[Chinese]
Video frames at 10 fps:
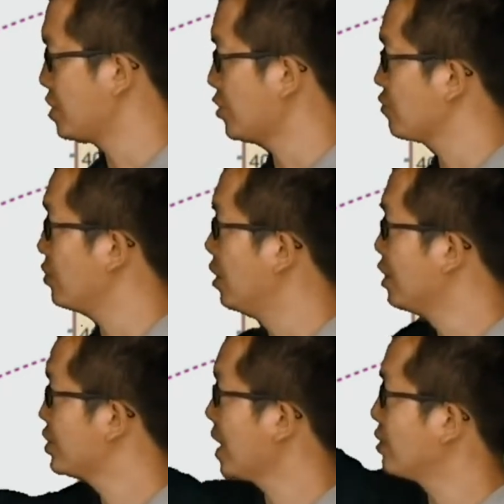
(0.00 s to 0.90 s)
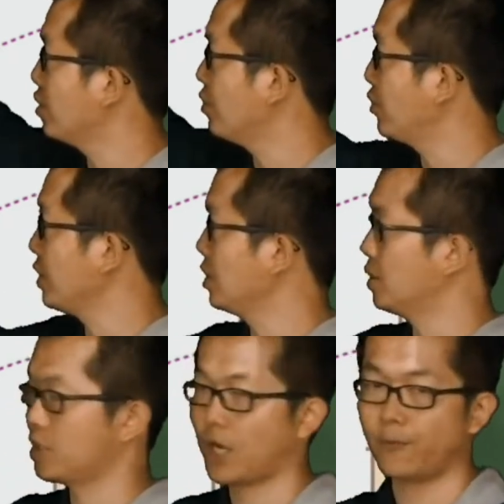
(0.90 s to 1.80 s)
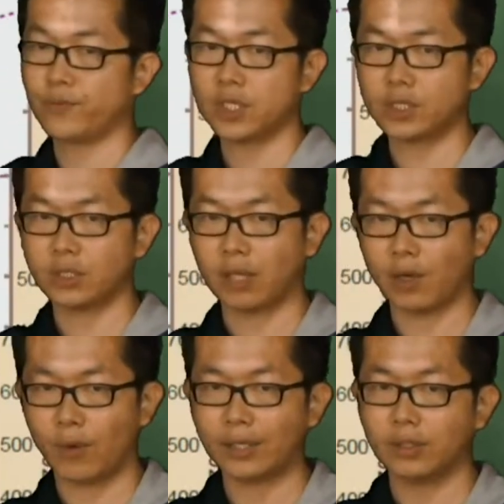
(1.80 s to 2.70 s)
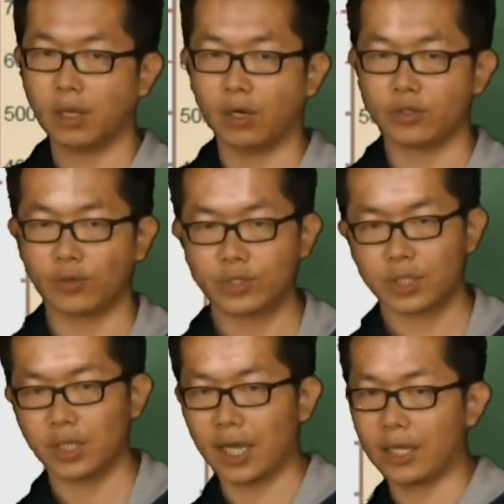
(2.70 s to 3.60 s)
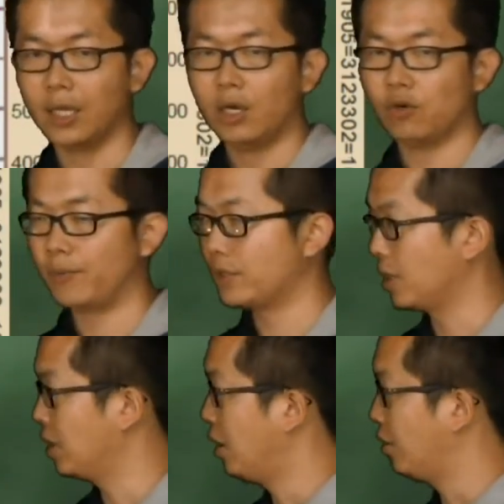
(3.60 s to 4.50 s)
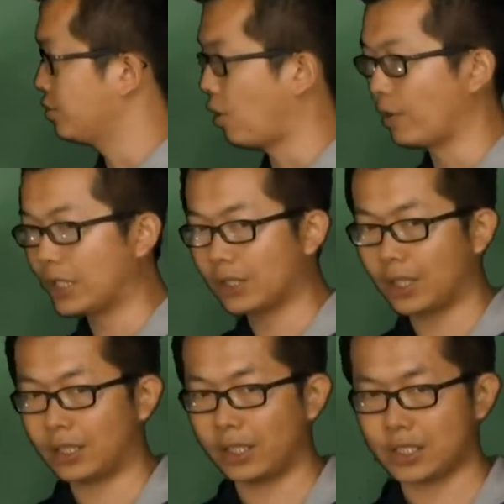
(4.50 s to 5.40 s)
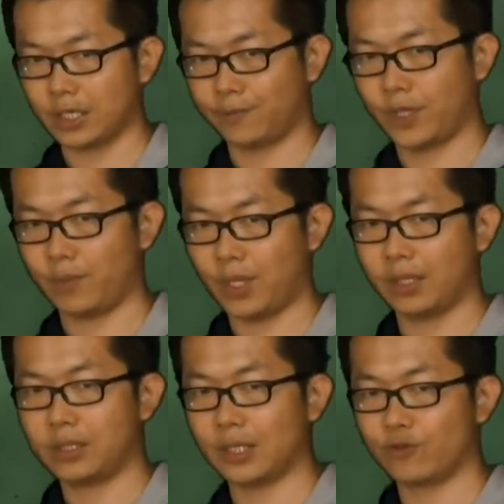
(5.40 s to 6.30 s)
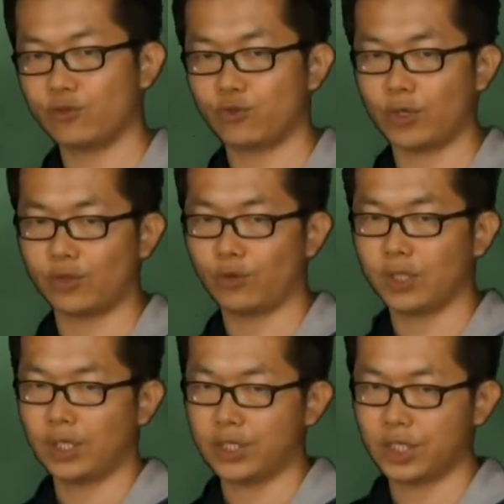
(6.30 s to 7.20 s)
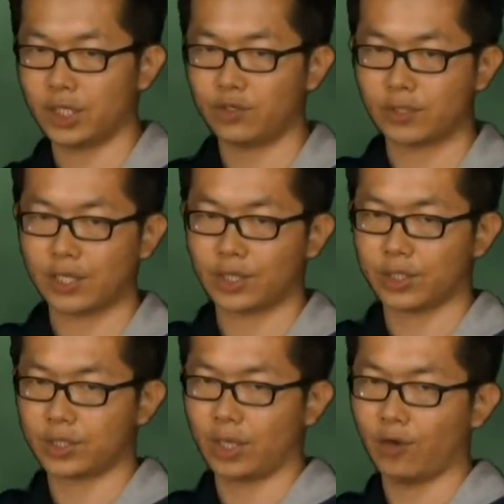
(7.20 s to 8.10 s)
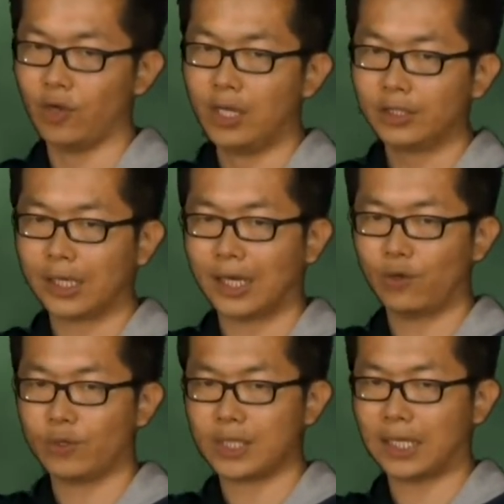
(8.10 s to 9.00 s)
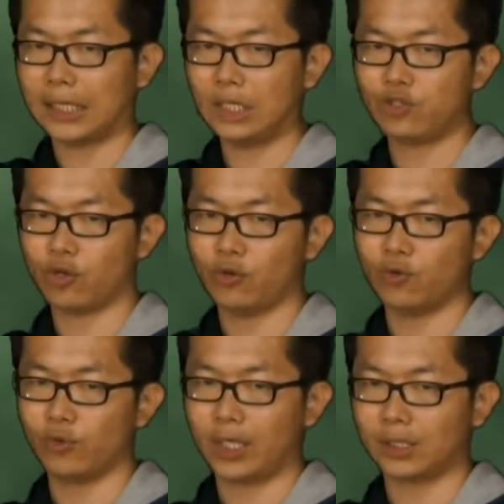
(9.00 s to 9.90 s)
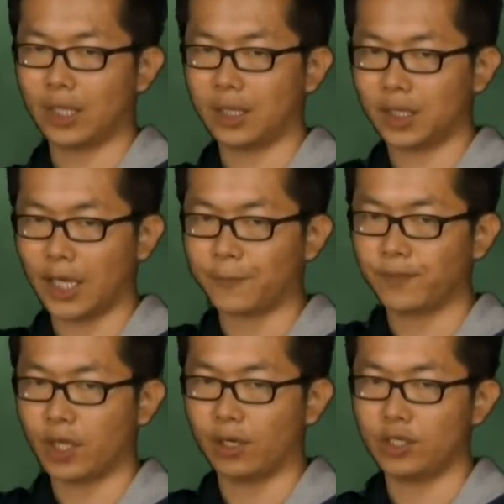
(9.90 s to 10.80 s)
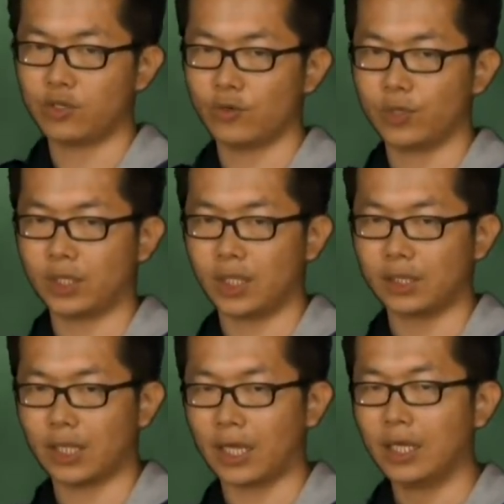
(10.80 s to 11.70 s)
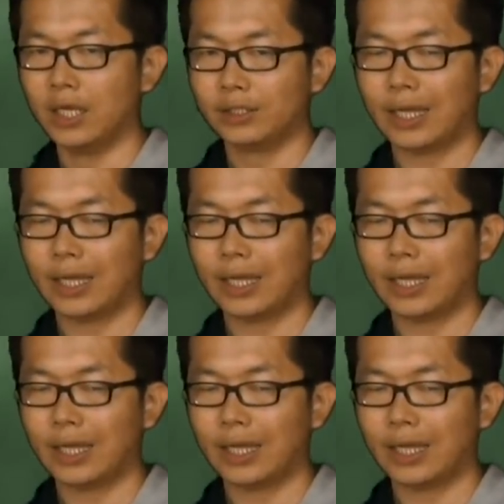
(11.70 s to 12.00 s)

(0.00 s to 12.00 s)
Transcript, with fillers: 就叫做战后婴儿潮。这是台湾哦，有史以来我们的哦同一个年龄层里面人数最多的一届，就在这个时候，大概落在一九五零年代哦，一九五零年代。